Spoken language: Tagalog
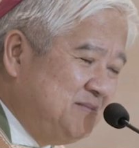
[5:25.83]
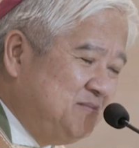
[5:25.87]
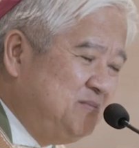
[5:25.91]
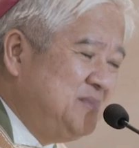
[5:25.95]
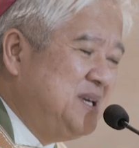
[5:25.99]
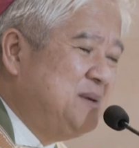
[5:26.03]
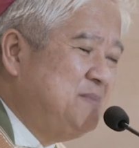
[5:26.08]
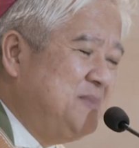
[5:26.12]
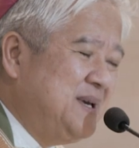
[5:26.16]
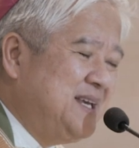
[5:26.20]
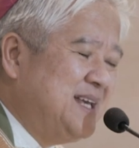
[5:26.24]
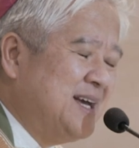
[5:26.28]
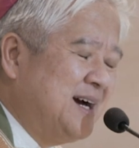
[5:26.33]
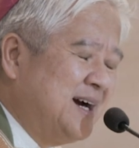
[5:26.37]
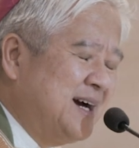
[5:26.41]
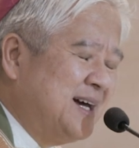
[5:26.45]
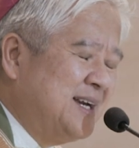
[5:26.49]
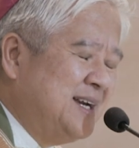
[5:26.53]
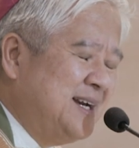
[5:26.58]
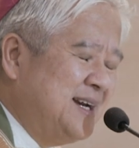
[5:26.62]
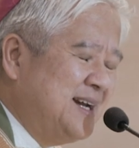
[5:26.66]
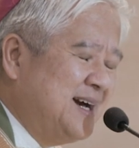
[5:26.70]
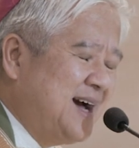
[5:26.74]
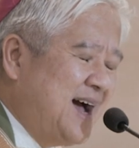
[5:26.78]
bibigyan ka
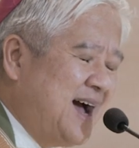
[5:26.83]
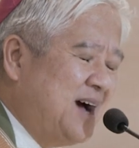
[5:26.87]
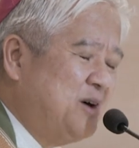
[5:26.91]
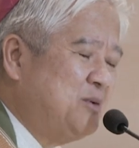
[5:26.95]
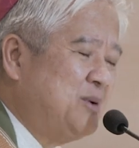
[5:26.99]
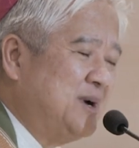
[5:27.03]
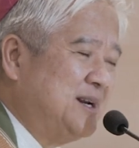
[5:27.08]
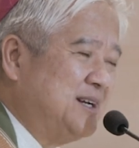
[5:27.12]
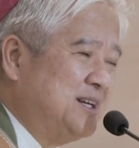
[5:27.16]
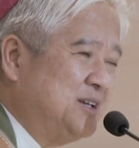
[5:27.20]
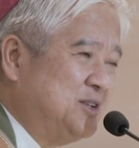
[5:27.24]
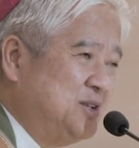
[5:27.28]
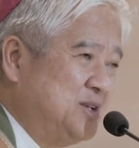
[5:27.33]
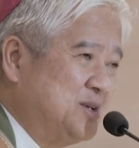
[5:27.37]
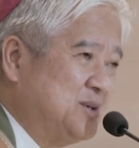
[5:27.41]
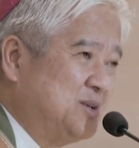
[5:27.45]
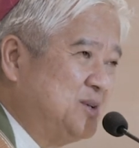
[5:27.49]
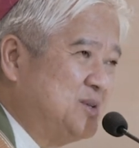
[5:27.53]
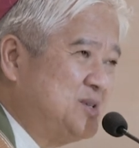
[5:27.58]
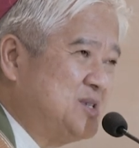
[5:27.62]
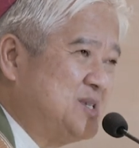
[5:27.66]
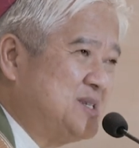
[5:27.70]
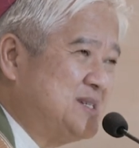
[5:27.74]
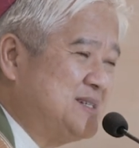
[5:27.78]
rin ng awa ng
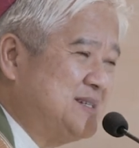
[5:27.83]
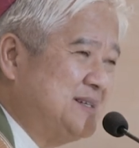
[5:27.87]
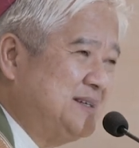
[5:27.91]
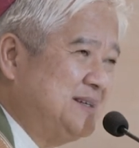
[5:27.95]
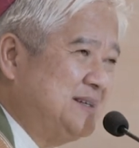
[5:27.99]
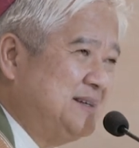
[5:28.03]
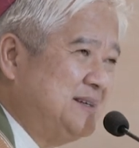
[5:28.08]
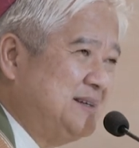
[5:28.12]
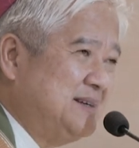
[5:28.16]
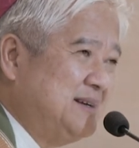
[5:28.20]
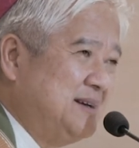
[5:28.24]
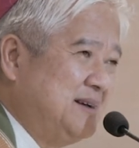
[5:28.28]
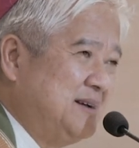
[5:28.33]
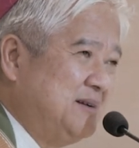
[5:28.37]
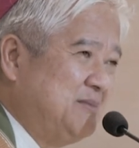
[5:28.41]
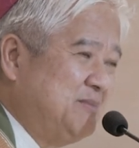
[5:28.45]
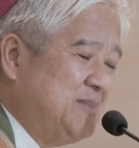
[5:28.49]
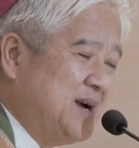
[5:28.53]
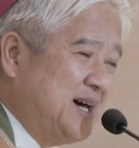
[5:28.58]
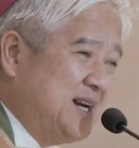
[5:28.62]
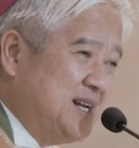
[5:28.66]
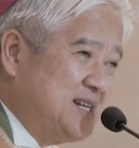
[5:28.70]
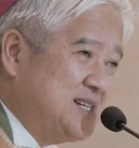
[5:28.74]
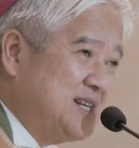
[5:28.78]
Diyos
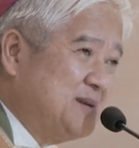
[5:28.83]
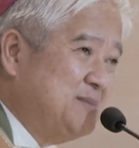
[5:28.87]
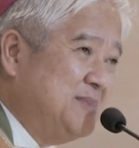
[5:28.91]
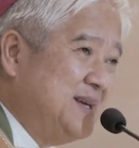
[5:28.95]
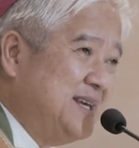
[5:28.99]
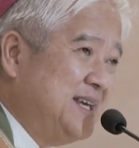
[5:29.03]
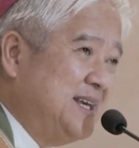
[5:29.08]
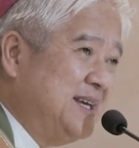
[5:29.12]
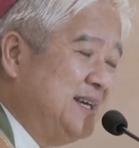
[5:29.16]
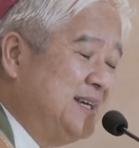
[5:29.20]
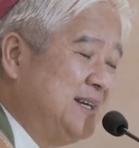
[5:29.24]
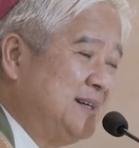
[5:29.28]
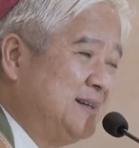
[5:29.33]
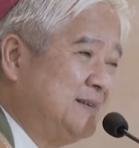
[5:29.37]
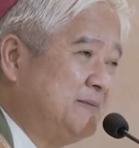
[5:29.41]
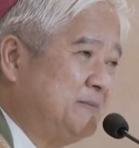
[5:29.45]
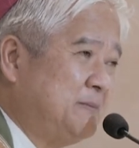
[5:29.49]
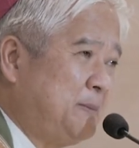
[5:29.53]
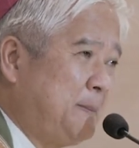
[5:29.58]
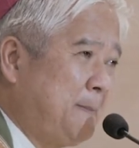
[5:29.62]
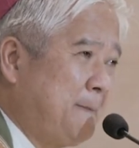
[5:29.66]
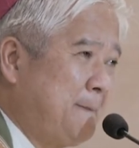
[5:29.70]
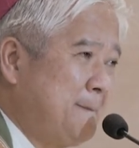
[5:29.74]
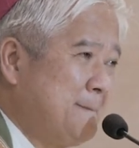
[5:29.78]
para sabihin,
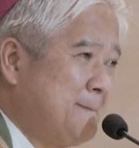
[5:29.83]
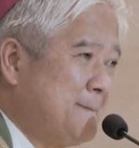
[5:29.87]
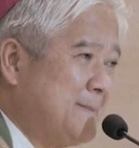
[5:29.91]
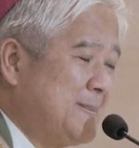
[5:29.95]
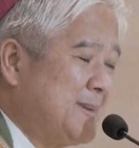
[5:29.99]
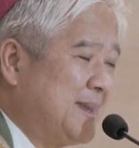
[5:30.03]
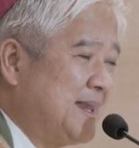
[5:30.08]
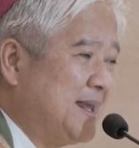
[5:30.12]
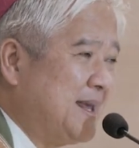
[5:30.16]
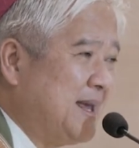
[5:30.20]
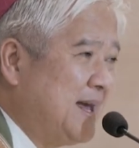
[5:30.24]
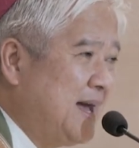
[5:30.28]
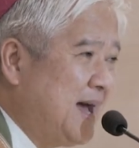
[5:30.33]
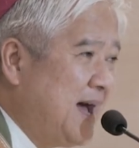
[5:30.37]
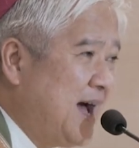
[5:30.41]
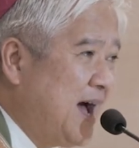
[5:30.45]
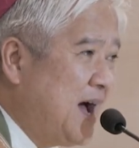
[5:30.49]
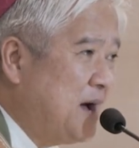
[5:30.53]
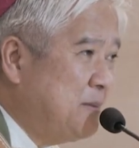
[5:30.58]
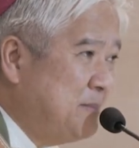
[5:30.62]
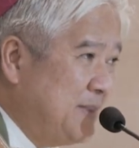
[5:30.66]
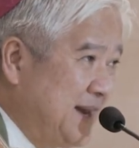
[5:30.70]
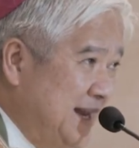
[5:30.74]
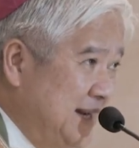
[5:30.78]

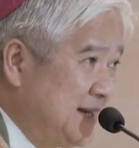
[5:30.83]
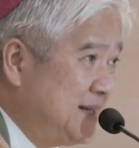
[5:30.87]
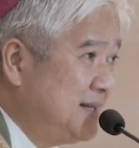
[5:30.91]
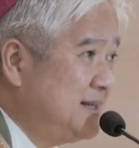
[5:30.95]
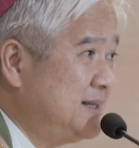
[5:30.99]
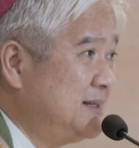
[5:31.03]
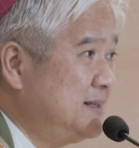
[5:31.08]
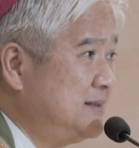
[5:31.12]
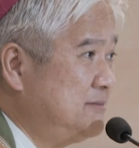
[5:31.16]
Amen.